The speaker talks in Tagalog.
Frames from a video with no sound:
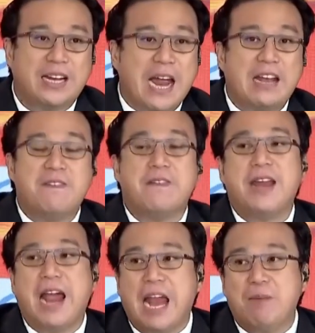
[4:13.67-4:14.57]
kahit
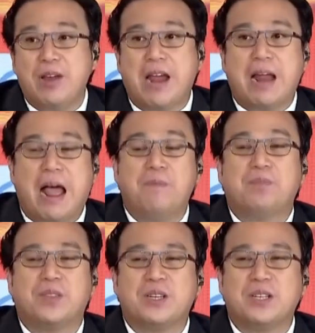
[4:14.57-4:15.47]
i-file mo yan
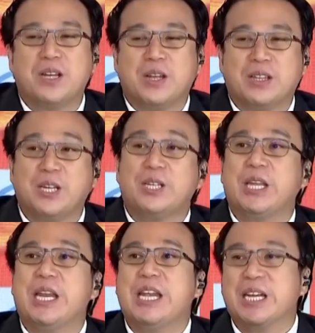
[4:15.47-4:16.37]
after
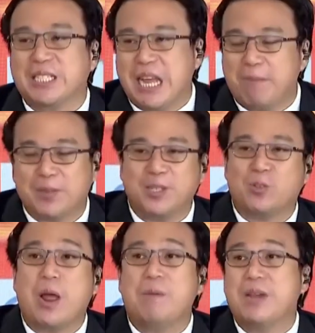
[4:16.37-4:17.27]
13 years, after
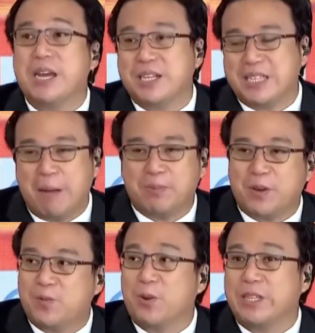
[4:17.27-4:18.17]
12 years,
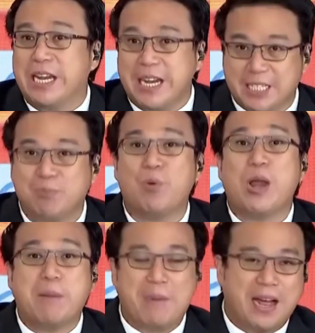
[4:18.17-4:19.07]
after 14 years,
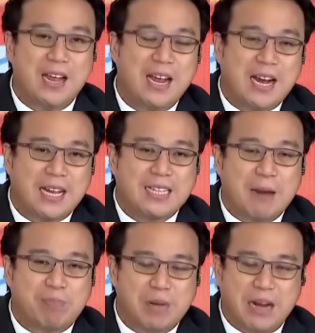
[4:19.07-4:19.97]
pwede pa.
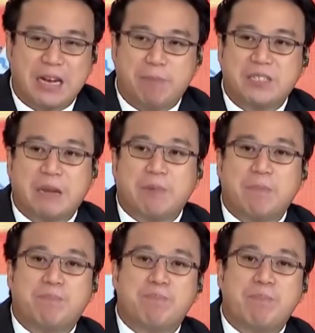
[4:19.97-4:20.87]
Kasi uh, the
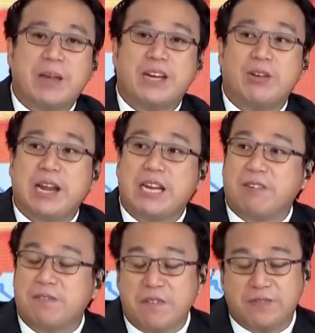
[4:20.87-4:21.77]
prescriptive period
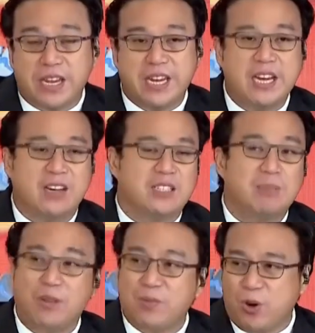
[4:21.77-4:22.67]
is 15
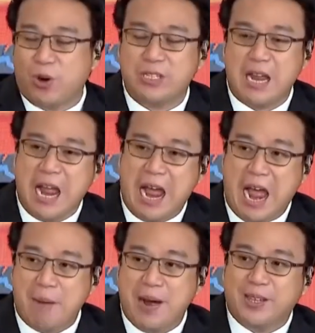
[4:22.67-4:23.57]
years. But of course,
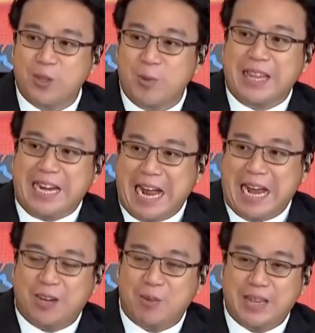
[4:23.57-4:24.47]
habang
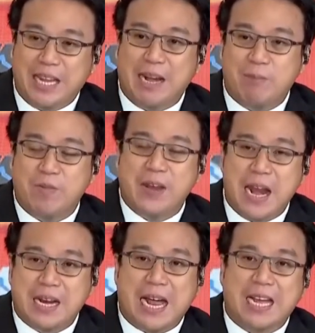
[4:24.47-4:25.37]
tumatagal, kung matagal mong
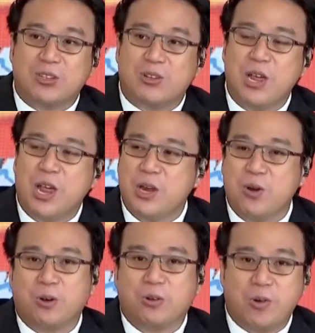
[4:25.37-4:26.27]
final ang kaso,
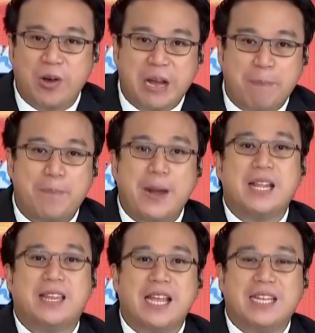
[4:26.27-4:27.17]
your
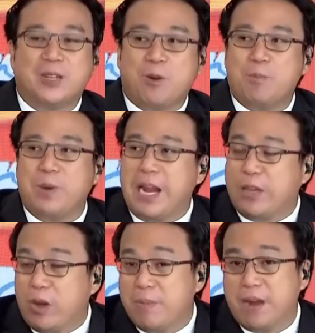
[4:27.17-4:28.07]
credibility as a
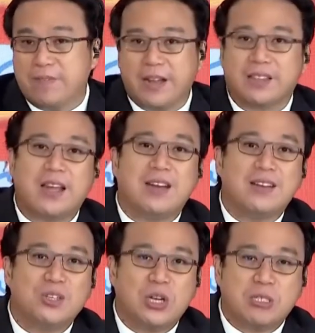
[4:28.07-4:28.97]
complainant will be affected.
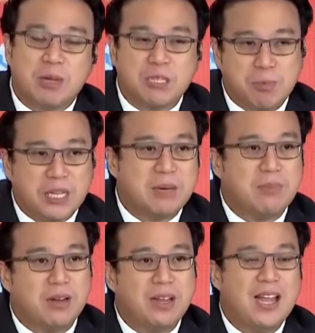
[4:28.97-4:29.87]
So as much
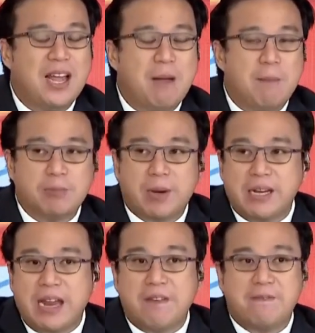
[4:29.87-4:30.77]
possible, mas
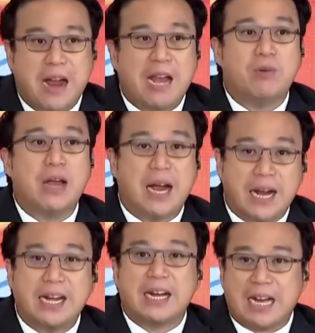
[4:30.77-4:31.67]
maganda i-file mo na
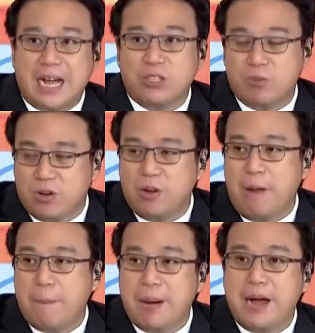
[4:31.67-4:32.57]
agad ang kaso mo
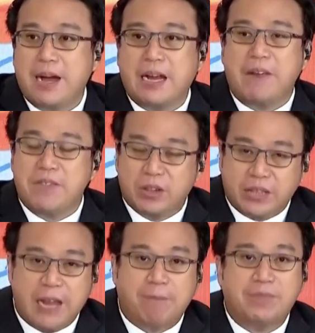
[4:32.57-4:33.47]
pag if you
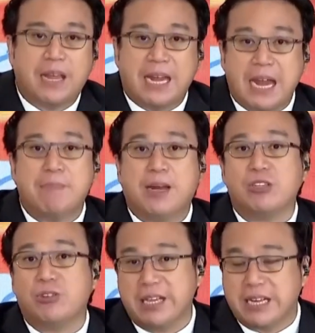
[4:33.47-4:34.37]
think na
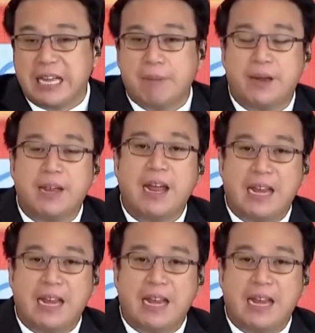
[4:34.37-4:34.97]
libelous yung sinasabi